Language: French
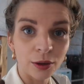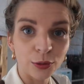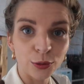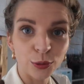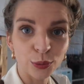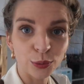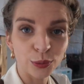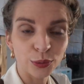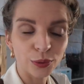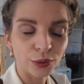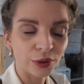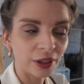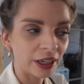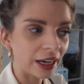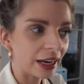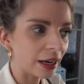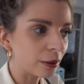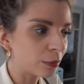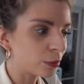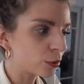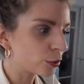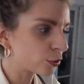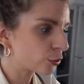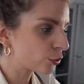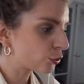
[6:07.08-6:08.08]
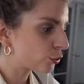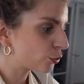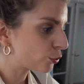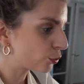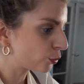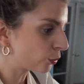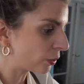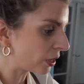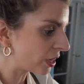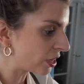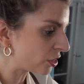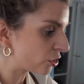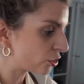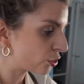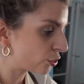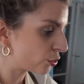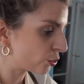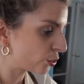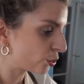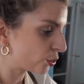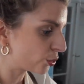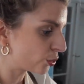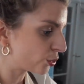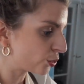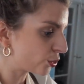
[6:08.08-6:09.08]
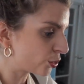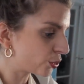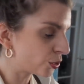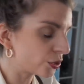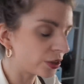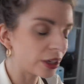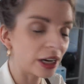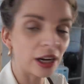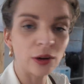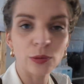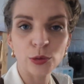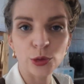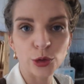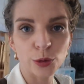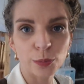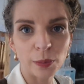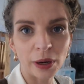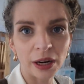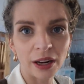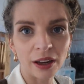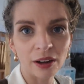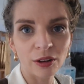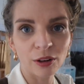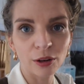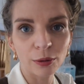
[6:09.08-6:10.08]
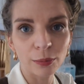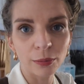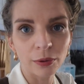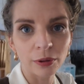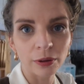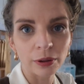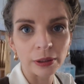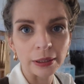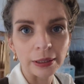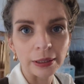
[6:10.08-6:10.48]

Donc clairement, soit je, ne rallonge pas la robe